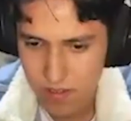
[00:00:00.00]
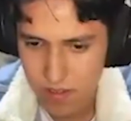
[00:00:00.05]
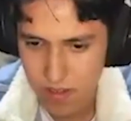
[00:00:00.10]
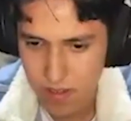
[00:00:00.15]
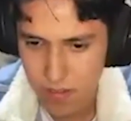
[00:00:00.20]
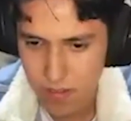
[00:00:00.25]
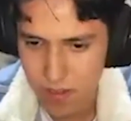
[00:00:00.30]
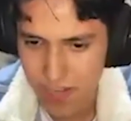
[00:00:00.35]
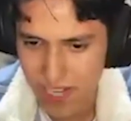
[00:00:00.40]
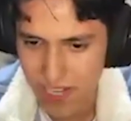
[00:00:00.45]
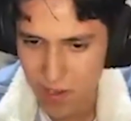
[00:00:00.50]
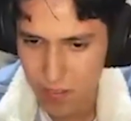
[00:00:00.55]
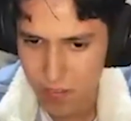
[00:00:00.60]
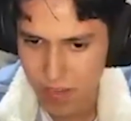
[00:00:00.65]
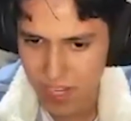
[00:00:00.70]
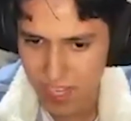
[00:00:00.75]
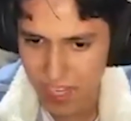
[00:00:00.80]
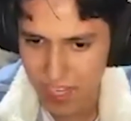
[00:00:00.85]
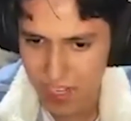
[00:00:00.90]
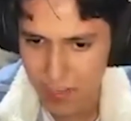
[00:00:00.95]
para no
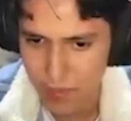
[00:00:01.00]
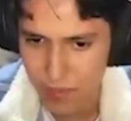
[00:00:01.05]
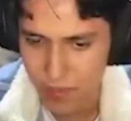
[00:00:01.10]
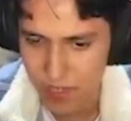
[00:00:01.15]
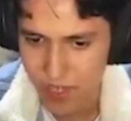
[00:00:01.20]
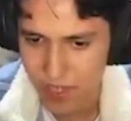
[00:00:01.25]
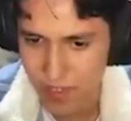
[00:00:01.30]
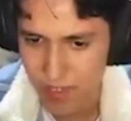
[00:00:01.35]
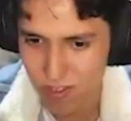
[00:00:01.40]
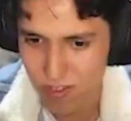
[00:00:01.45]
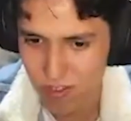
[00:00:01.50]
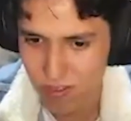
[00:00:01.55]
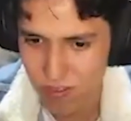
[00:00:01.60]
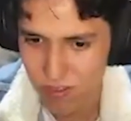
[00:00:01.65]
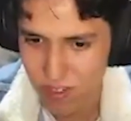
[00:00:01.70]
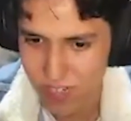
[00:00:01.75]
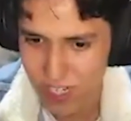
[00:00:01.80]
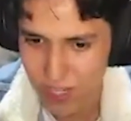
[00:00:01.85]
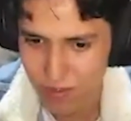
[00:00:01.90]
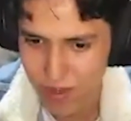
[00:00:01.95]
pegarle porque yo soy un
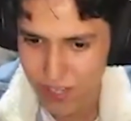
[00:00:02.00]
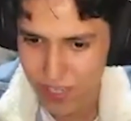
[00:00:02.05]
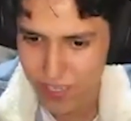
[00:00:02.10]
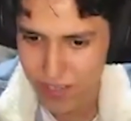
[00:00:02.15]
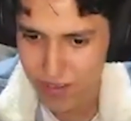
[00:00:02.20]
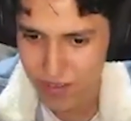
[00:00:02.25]
caballero.